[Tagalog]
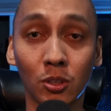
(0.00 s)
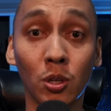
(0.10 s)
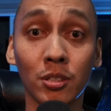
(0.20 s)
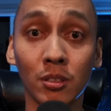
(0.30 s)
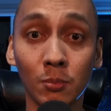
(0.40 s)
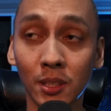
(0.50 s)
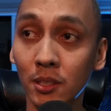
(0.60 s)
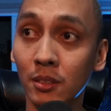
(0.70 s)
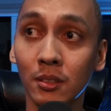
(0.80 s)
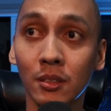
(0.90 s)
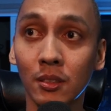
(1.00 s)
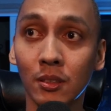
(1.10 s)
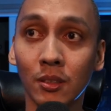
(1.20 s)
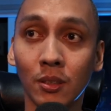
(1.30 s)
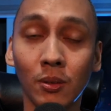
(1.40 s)
and customers.
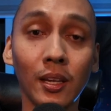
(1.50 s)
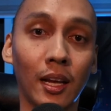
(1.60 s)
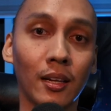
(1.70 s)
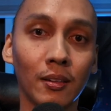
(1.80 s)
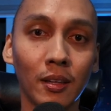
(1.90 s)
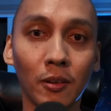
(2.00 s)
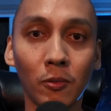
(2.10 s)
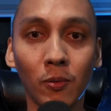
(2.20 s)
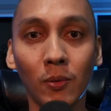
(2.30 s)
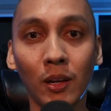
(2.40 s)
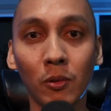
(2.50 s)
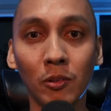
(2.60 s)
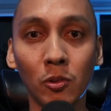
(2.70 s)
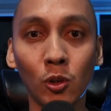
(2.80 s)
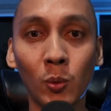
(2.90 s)
Wala. Ah,
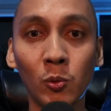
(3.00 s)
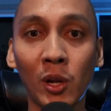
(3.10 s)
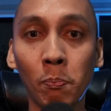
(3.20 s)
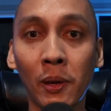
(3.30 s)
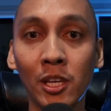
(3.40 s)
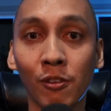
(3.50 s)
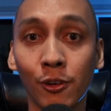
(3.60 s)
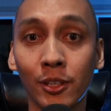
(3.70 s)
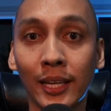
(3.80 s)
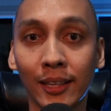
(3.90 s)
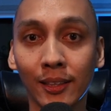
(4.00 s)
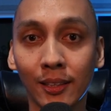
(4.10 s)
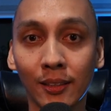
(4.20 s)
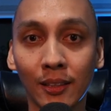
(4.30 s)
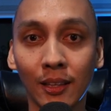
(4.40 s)
no one will pay you for that.
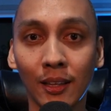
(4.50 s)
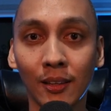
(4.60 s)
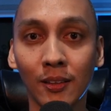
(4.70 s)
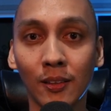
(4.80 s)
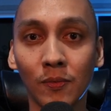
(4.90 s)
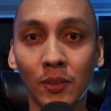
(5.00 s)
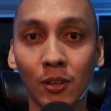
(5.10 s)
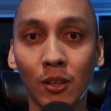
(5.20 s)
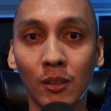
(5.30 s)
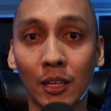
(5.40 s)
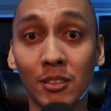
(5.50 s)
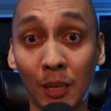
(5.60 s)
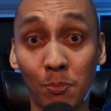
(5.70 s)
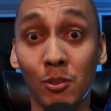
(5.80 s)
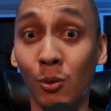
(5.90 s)

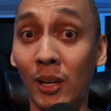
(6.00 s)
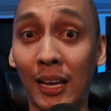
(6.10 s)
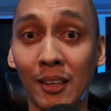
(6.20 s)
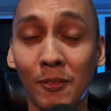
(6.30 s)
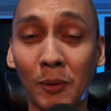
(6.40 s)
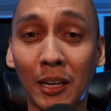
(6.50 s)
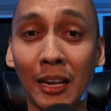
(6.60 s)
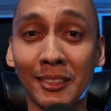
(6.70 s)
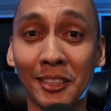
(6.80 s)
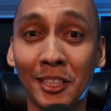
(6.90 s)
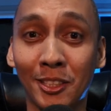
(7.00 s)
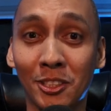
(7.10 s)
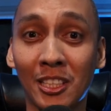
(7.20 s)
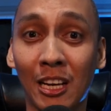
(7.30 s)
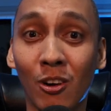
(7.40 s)
Except nung nga, pag sa
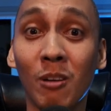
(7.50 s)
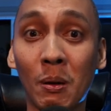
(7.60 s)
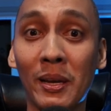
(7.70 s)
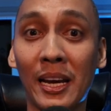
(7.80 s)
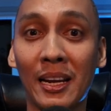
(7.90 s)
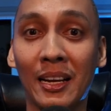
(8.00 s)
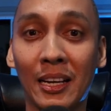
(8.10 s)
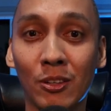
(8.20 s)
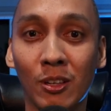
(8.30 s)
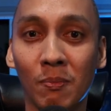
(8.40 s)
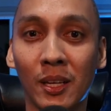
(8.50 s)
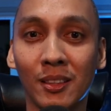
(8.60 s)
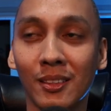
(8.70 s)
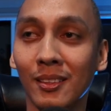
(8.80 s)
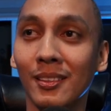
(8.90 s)
research ka, oh, pabayaran ka ron.
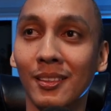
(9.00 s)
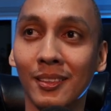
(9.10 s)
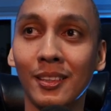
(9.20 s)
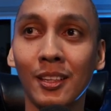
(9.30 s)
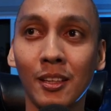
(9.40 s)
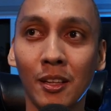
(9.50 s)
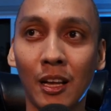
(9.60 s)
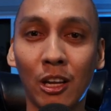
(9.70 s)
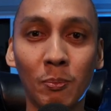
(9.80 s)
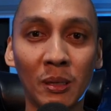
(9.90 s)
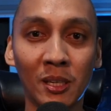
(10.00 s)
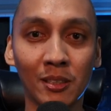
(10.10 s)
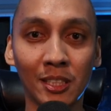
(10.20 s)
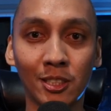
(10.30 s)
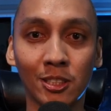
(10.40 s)
But, you know, ano ba
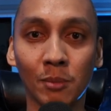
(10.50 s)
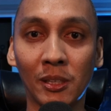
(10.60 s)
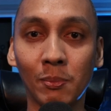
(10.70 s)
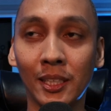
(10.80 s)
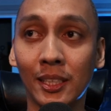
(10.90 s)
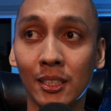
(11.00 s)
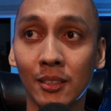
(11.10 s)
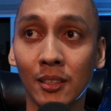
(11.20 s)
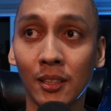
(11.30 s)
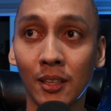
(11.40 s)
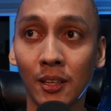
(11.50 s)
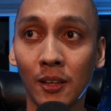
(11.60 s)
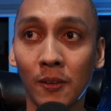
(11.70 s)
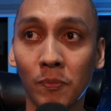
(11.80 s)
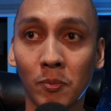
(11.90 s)
naman ang research sa Pilipinas?
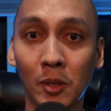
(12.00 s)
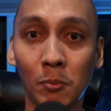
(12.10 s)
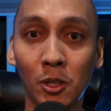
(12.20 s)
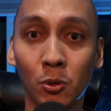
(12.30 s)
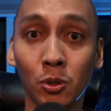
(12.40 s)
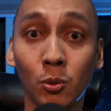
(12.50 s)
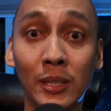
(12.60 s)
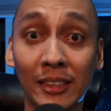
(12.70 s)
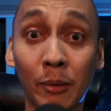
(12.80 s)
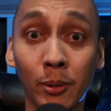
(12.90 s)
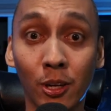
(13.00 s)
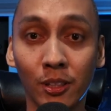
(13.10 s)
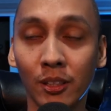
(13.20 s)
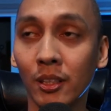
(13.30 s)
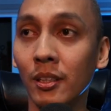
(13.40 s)
Maybe you could do that abroad.